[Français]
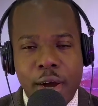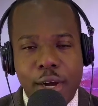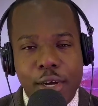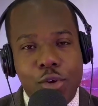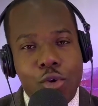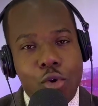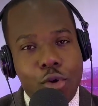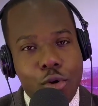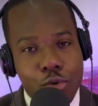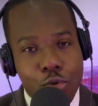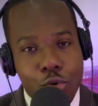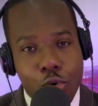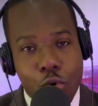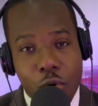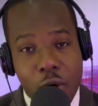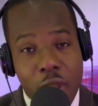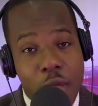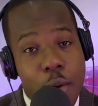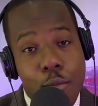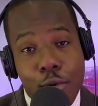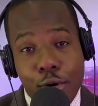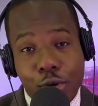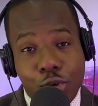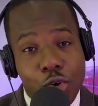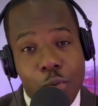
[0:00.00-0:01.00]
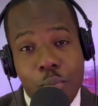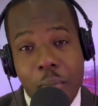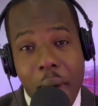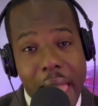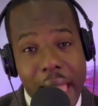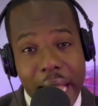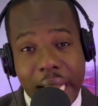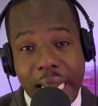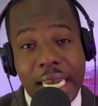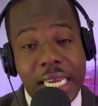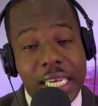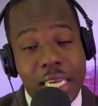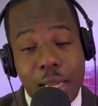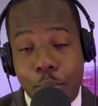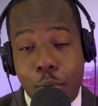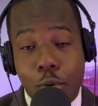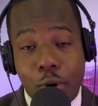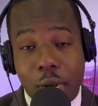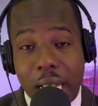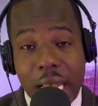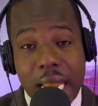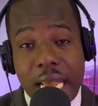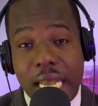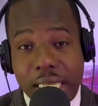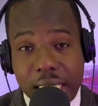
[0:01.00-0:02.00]
Donc, nous connaissons, bon Dieu, pas écrit
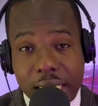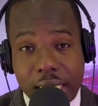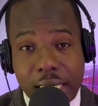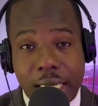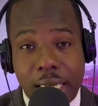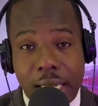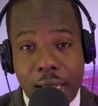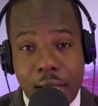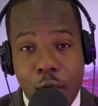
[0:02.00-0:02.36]
n'importe lettre.